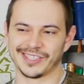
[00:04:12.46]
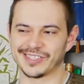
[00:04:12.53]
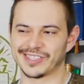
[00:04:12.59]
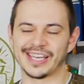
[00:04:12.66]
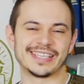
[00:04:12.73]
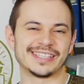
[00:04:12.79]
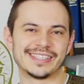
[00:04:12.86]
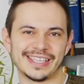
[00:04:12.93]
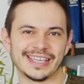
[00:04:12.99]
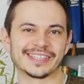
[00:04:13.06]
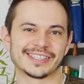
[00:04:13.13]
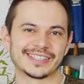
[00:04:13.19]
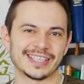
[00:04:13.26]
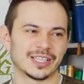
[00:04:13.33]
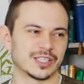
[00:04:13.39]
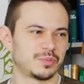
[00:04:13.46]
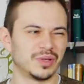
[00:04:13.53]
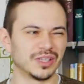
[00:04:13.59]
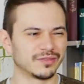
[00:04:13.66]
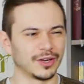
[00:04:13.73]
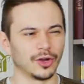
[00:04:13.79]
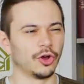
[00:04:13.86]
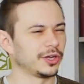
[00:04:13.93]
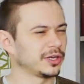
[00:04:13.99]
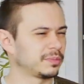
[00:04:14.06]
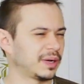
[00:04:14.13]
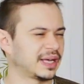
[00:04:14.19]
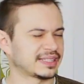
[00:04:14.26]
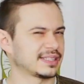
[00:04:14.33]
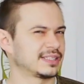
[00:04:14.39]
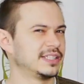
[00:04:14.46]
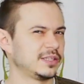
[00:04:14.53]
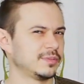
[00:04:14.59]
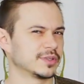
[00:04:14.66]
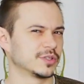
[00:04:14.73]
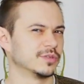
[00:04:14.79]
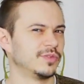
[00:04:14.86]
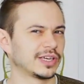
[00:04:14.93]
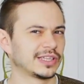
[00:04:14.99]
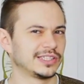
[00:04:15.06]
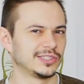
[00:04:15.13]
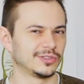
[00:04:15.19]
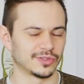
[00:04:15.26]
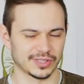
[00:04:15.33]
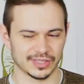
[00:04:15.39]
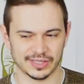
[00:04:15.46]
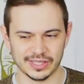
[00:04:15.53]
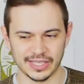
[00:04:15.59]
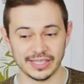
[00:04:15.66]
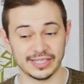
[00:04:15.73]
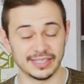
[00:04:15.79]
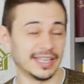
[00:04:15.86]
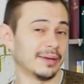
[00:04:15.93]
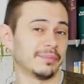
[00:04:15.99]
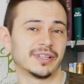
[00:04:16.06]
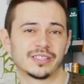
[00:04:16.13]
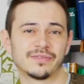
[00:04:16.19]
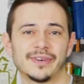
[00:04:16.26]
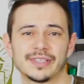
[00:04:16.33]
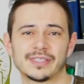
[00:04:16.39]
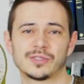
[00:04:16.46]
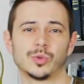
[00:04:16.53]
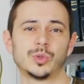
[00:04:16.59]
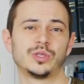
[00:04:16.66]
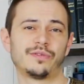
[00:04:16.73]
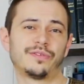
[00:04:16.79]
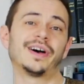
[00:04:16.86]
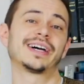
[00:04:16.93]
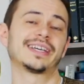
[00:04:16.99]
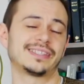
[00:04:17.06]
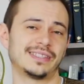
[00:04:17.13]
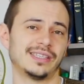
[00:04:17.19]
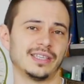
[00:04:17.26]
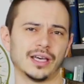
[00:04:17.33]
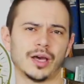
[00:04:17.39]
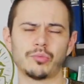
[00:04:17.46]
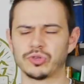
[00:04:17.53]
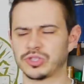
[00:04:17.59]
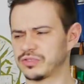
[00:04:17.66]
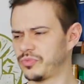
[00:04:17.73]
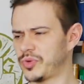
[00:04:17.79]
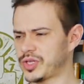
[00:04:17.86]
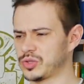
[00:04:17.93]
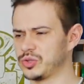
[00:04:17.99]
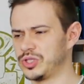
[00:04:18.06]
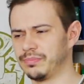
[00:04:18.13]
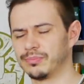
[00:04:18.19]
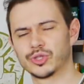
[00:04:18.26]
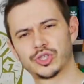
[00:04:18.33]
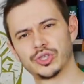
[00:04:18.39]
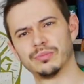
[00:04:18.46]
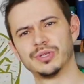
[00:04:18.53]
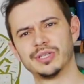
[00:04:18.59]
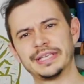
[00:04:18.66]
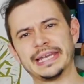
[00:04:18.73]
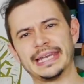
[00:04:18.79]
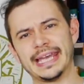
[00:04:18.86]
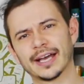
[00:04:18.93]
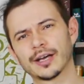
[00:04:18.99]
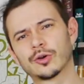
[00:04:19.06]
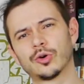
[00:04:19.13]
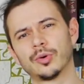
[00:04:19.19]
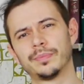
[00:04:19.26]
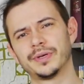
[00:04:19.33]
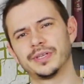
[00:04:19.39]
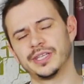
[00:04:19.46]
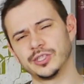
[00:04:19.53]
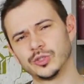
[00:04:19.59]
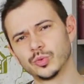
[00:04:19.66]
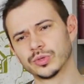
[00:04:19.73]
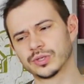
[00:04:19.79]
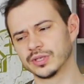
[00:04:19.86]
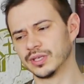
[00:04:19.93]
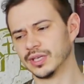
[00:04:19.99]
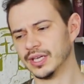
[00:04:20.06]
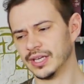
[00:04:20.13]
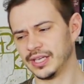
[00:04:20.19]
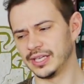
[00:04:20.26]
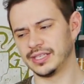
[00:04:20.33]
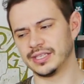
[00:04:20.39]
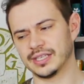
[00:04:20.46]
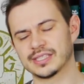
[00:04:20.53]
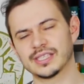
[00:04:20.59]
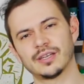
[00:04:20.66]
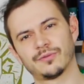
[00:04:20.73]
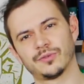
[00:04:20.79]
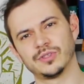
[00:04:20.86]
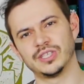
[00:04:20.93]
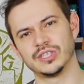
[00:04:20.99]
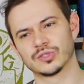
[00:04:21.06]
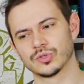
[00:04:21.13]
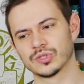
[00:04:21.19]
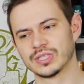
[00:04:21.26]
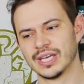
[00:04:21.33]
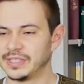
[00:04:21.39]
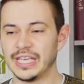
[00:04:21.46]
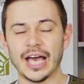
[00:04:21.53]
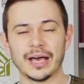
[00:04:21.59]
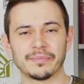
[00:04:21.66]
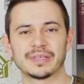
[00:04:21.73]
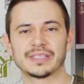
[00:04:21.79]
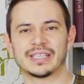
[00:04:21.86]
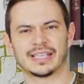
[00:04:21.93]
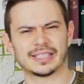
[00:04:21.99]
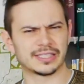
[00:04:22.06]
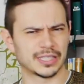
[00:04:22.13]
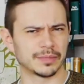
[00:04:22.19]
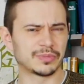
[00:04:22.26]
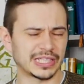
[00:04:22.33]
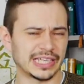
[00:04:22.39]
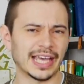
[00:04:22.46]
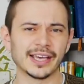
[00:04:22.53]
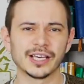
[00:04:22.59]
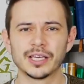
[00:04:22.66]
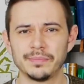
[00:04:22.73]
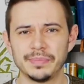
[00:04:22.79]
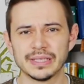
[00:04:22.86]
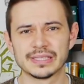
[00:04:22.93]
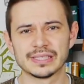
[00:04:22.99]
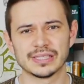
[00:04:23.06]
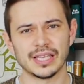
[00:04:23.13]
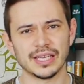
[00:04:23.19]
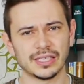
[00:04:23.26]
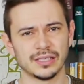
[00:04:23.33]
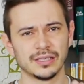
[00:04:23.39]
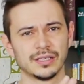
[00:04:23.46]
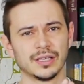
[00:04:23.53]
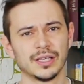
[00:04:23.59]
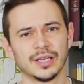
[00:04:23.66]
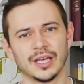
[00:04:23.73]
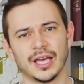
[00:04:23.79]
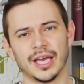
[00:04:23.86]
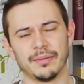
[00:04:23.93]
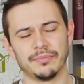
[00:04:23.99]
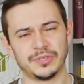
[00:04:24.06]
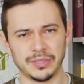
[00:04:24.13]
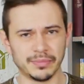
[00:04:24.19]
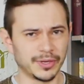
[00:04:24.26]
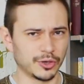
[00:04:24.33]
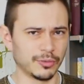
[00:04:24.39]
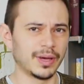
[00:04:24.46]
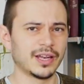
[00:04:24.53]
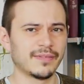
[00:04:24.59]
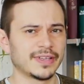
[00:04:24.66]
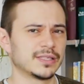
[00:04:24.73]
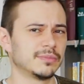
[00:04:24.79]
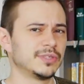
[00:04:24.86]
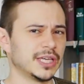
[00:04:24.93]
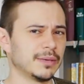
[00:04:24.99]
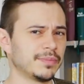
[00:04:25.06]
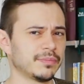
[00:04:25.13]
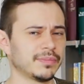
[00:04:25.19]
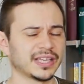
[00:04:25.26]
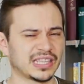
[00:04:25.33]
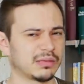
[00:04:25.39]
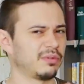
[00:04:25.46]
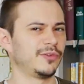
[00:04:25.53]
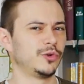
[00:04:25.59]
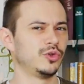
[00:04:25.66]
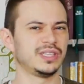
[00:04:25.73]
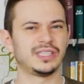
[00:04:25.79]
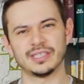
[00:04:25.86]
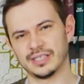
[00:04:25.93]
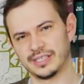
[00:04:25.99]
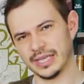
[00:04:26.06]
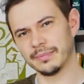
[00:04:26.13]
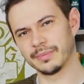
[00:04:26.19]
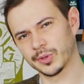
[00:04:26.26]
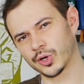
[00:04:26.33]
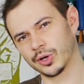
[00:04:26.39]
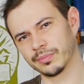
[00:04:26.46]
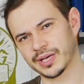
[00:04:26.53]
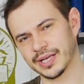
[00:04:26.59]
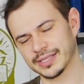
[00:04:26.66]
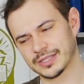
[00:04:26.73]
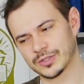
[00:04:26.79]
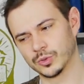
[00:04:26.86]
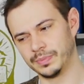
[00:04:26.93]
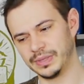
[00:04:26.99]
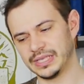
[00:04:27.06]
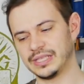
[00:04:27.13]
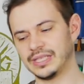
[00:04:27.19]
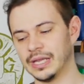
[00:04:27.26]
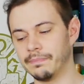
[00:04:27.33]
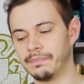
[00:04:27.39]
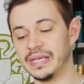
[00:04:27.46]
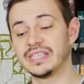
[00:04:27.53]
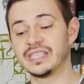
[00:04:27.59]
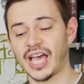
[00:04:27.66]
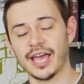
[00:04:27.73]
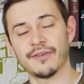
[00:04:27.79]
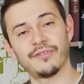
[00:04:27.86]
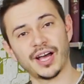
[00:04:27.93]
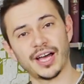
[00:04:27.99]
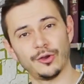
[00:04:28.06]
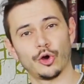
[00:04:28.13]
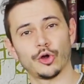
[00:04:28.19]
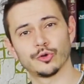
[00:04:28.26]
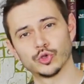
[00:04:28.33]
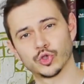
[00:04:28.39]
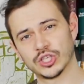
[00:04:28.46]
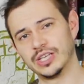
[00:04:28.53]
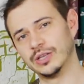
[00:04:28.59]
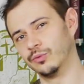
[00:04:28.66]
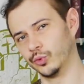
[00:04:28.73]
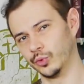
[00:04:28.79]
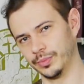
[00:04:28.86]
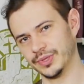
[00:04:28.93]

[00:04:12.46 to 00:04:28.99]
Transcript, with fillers: Das ist eigentlich ein sehr interessantes Bild, weil heute passt es nicht mehr so wirklich in unsere Zeit. Damals war es so, die Pharisäer, das war so die bestimmende Lehrgruppe der Juden in der Zeit von Jesus, die haben gesagt, es gibt klare Gebetszeiten, ähm, die man normalerweise im Tempel macht, aber wenn du nicht in den Tempel kommen kannst zu beten, dann bete einfach an Ort und Stelle, wo du